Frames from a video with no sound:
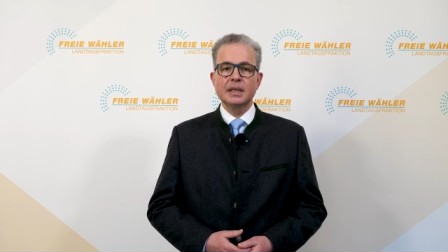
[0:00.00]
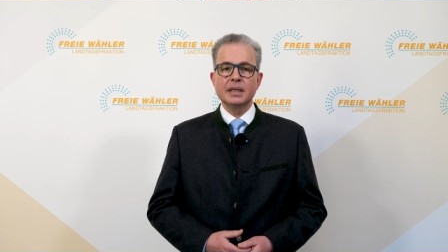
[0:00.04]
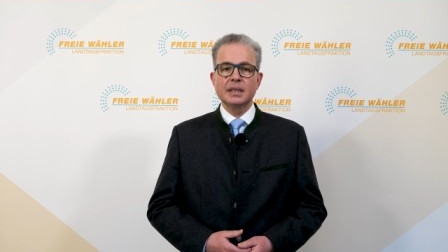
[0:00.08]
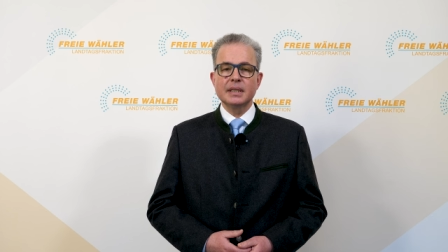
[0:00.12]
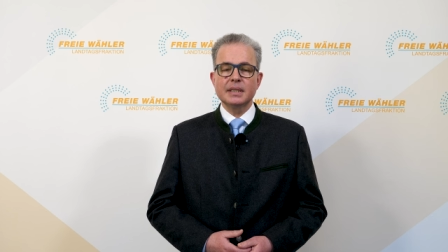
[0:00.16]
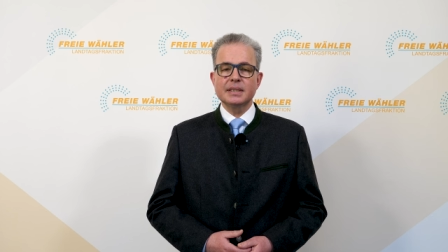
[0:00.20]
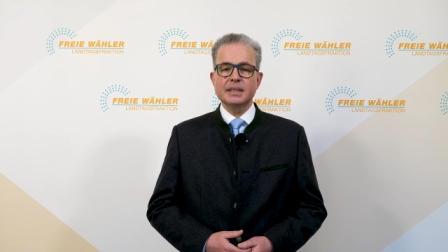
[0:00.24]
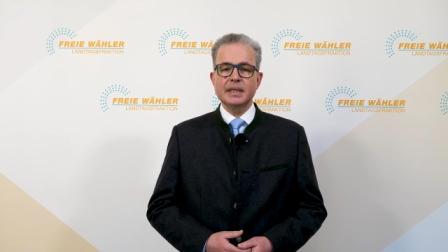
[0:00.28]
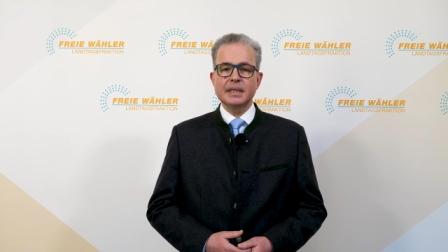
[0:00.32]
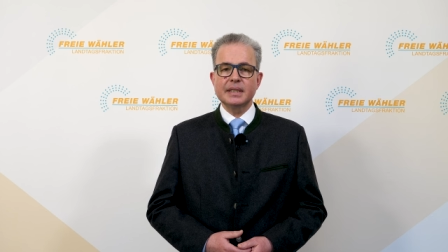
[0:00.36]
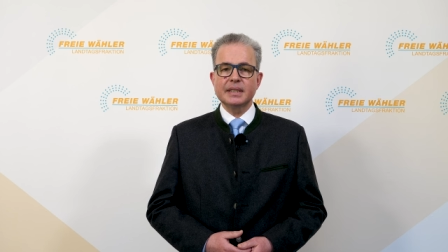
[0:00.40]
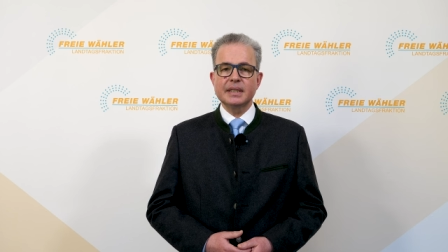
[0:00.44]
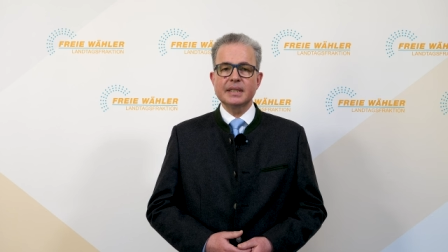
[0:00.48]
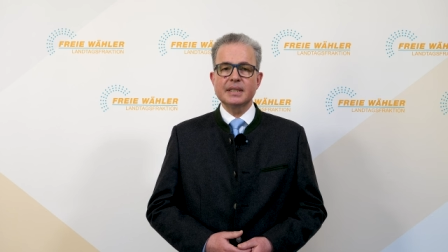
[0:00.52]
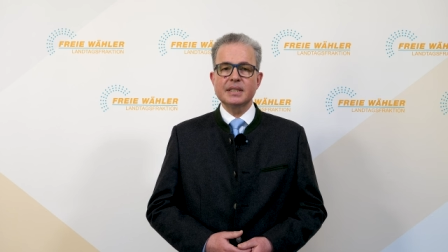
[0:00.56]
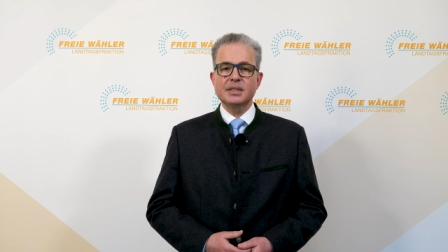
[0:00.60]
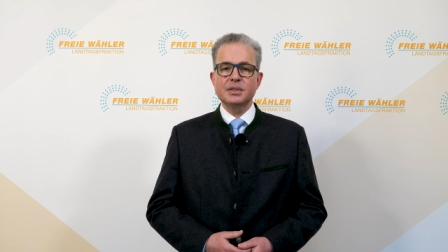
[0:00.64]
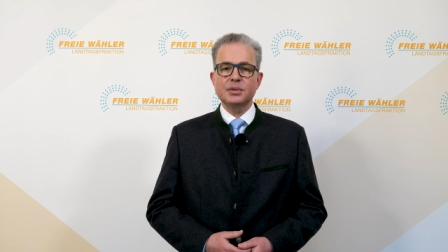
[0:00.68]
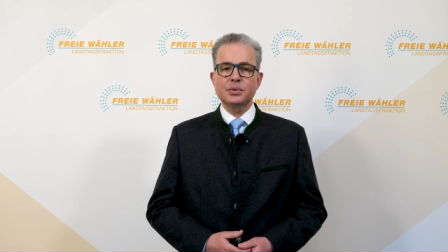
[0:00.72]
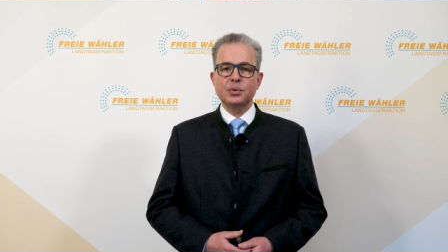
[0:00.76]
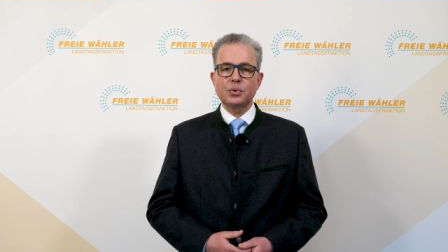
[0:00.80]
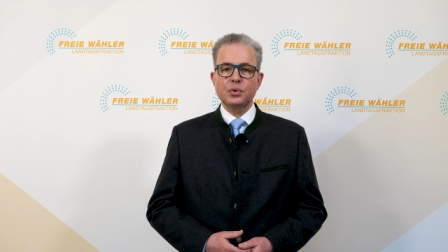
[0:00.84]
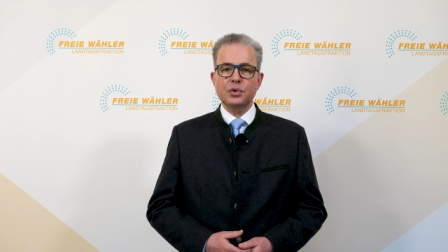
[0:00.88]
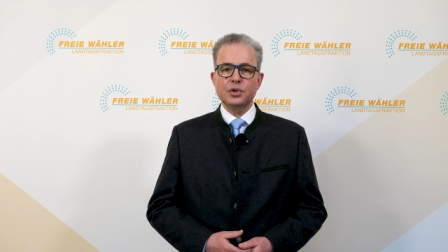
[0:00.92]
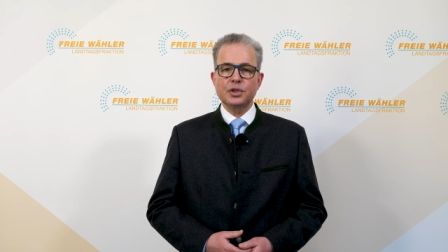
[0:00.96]
ist eine
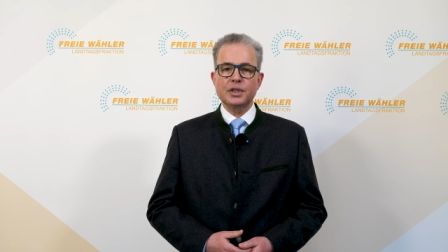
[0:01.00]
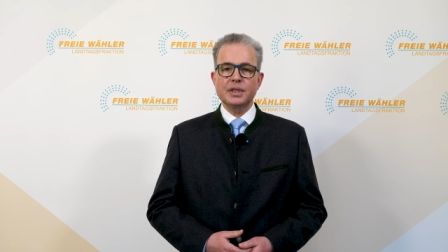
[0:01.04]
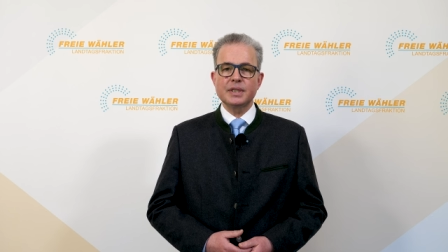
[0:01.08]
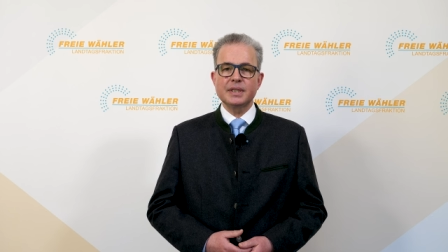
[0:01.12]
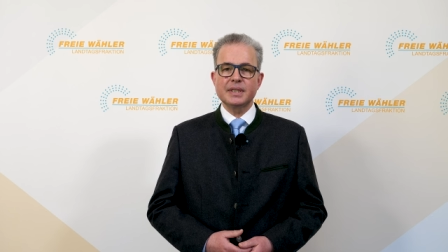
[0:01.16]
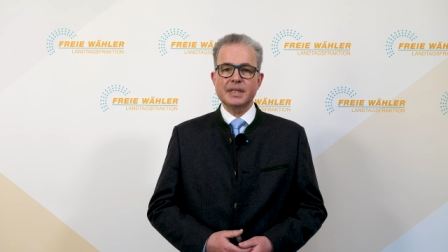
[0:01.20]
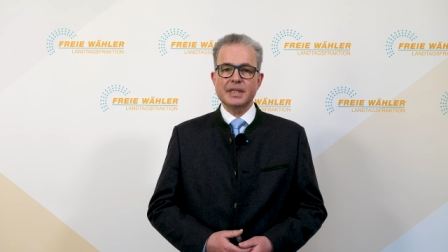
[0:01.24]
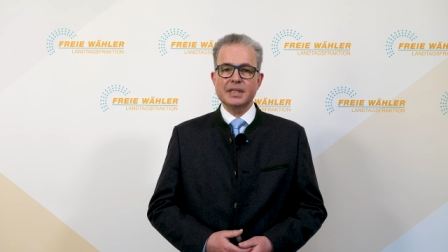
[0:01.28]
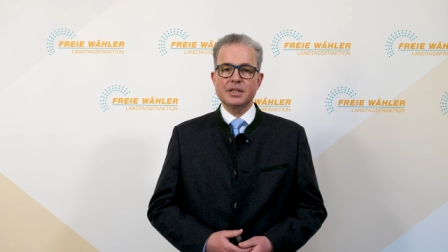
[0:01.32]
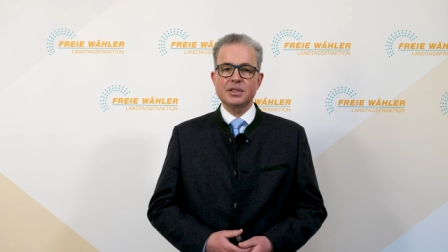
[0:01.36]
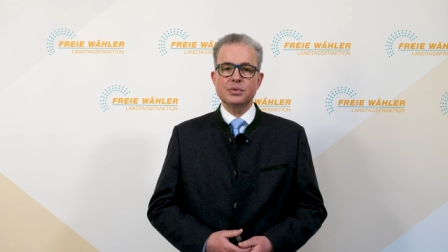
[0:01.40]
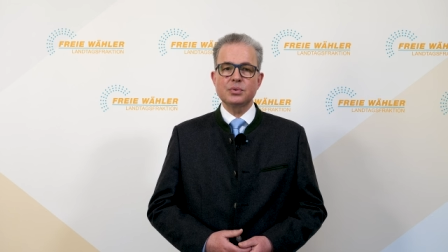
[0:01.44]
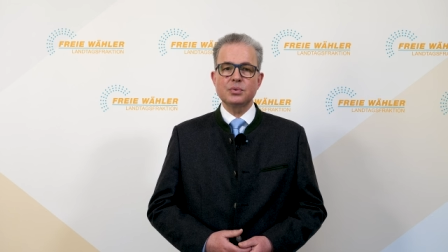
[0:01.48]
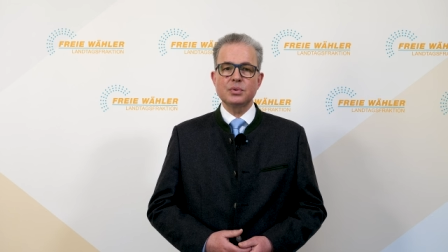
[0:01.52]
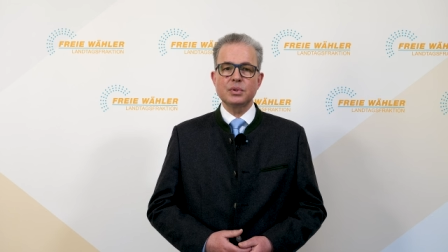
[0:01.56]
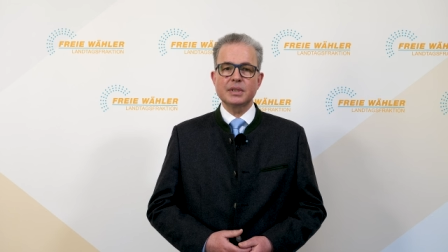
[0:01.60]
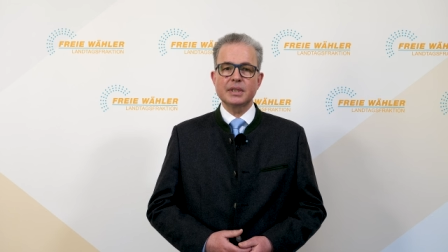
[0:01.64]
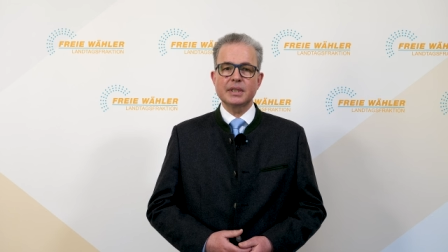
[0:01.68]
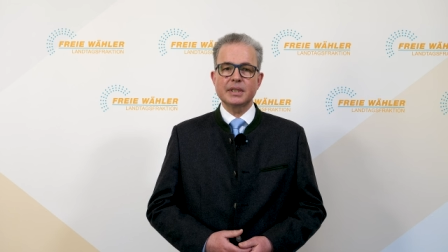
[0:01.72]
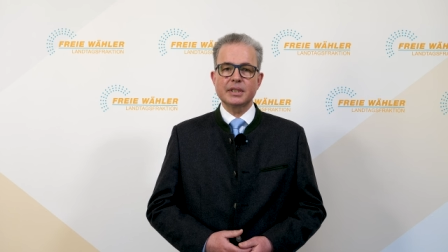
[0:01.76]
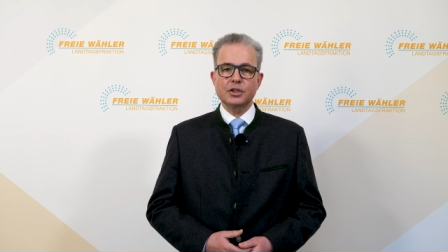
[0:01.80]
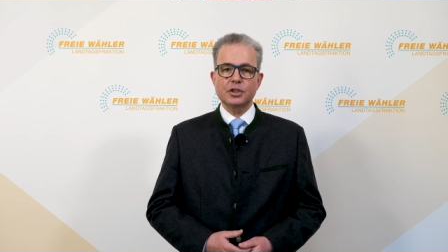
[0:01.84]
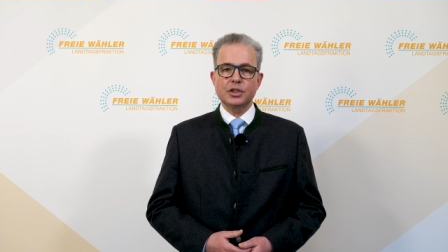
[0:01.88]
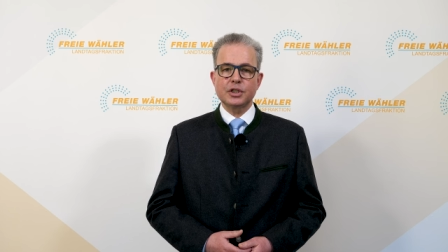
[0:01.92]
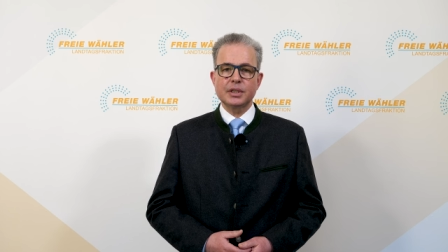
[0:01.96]
historische Zäsur
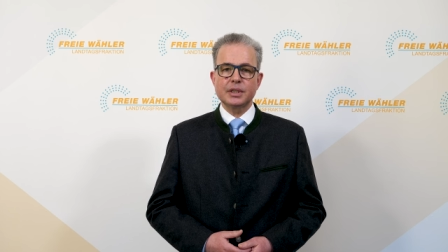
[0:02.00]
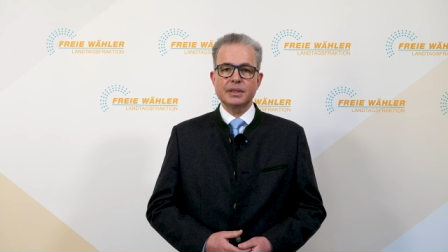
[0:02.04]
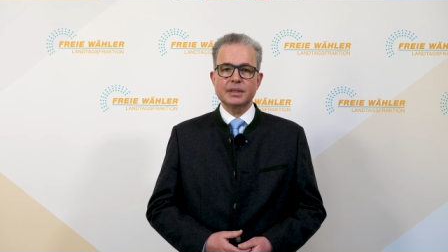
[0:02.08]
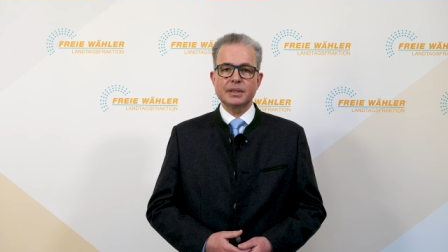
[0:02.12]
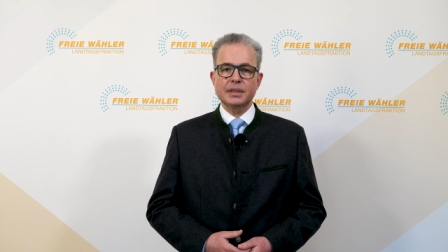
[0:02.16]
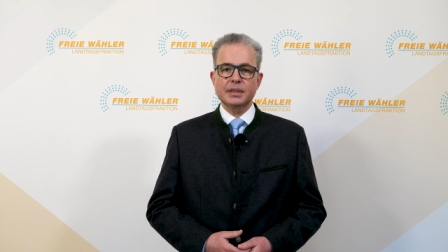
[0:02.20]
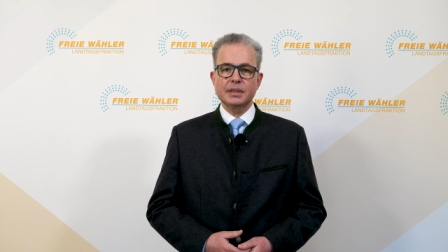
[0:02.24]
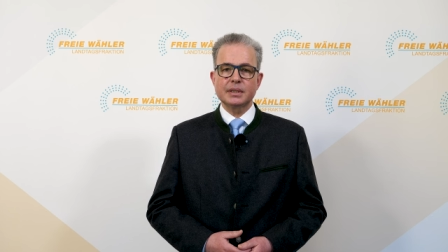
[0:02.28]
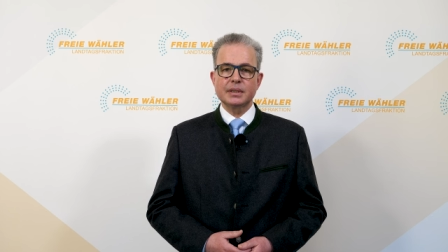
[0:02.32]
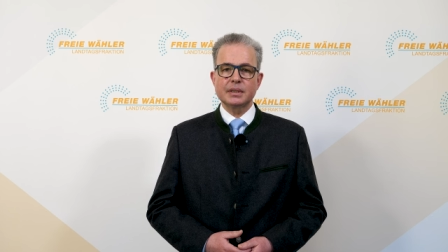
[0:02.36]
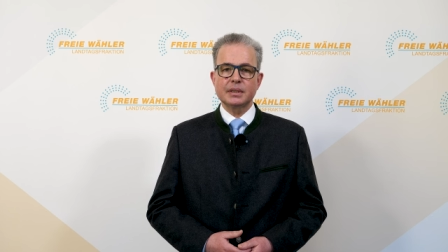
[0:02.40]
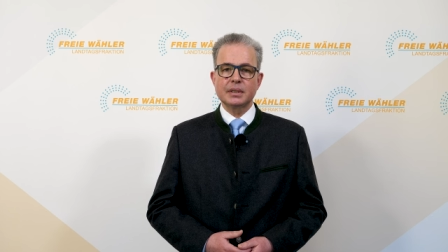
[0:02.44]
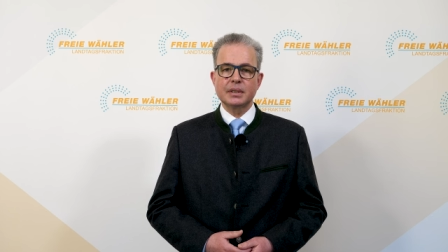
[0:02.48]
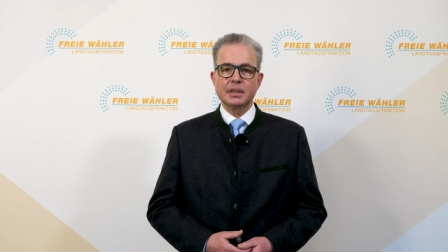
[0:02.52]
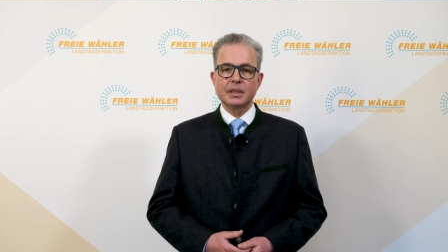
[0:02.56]
der Geschichte.